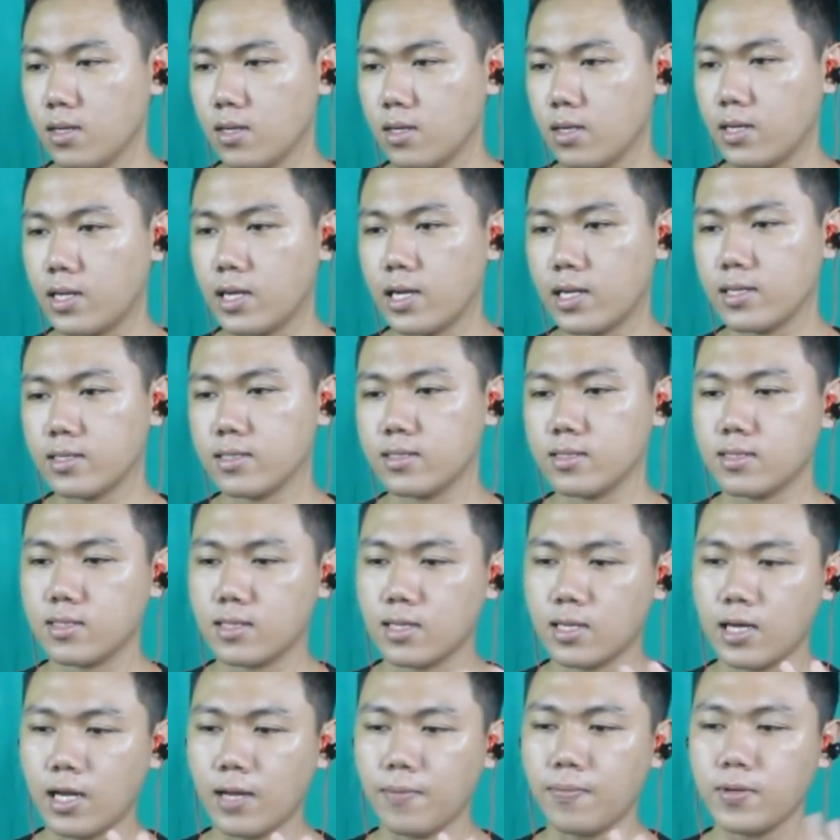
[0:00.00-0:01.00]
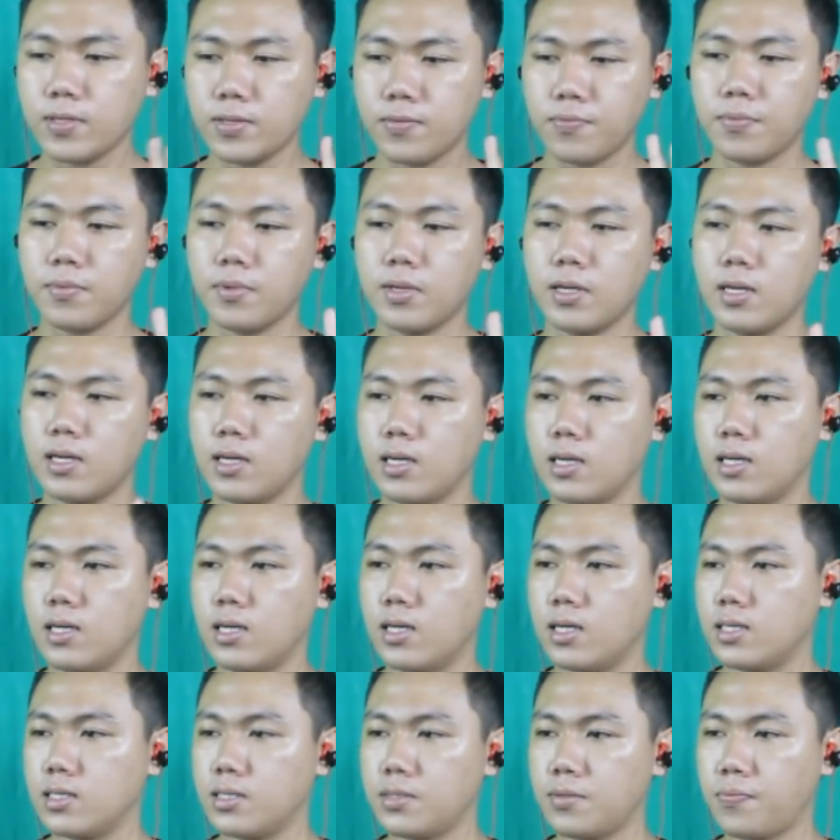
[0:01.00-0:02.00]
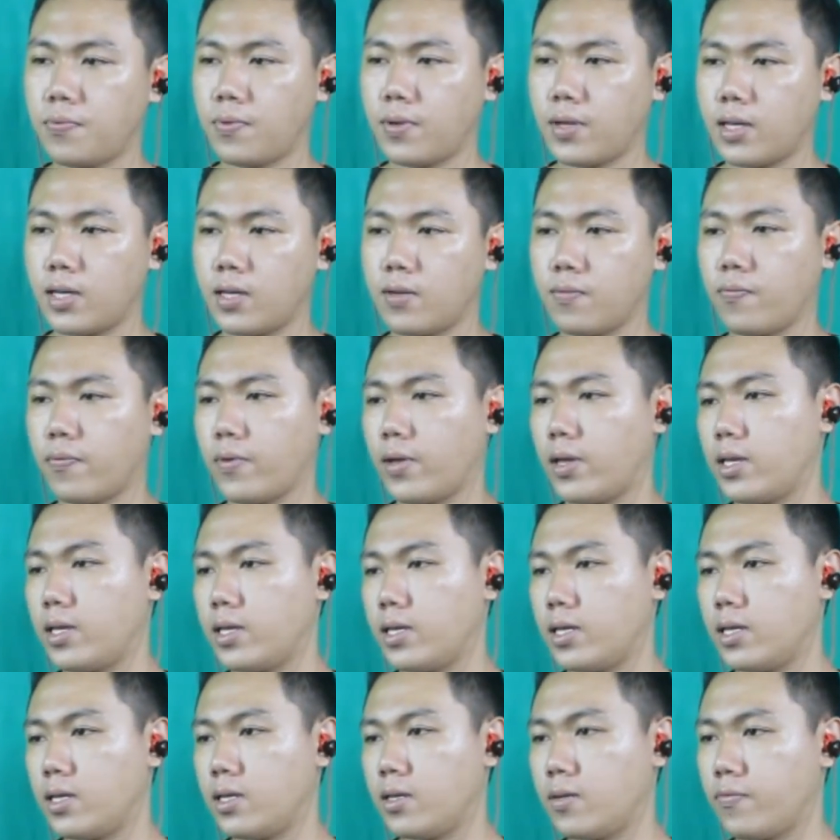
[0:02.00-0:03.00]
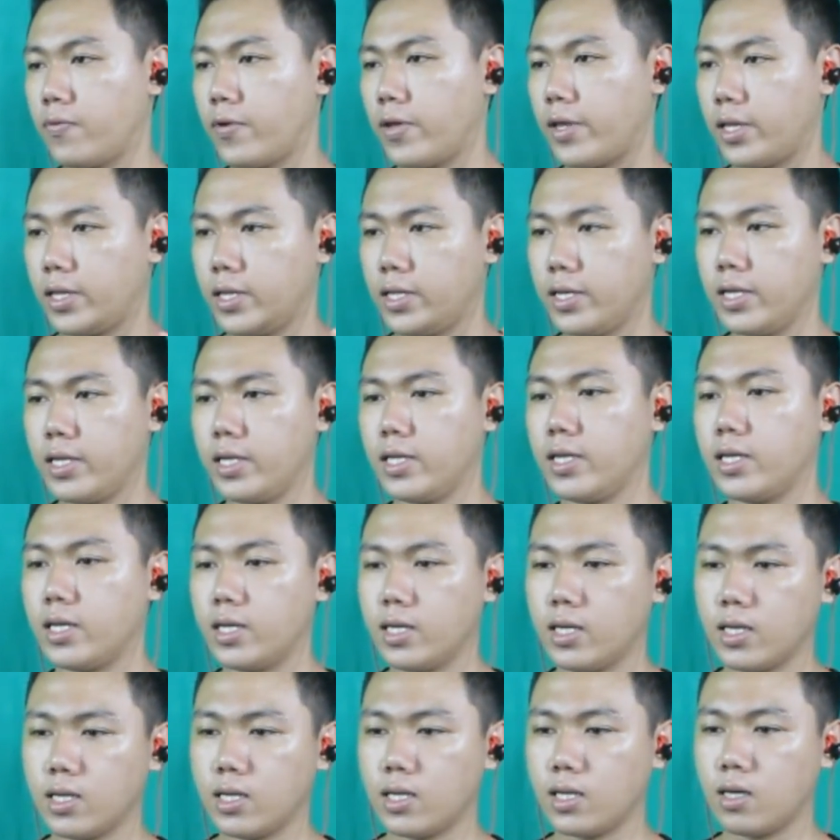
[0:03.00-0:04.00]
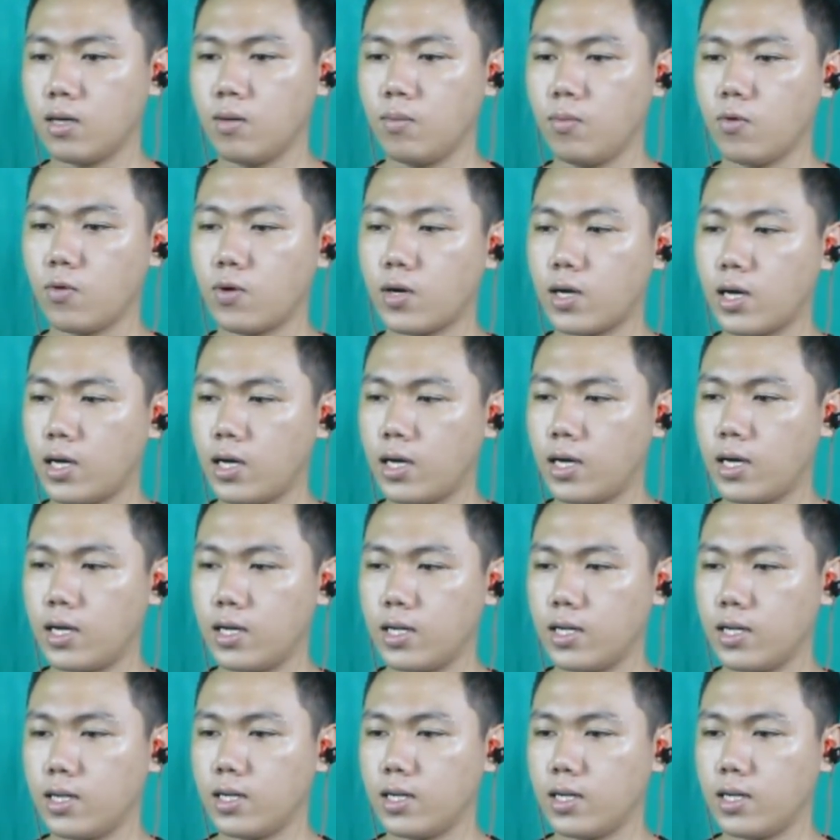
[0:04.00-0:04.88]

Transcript: dan wow. kenapa uh, si Fei Fei ini ngebuka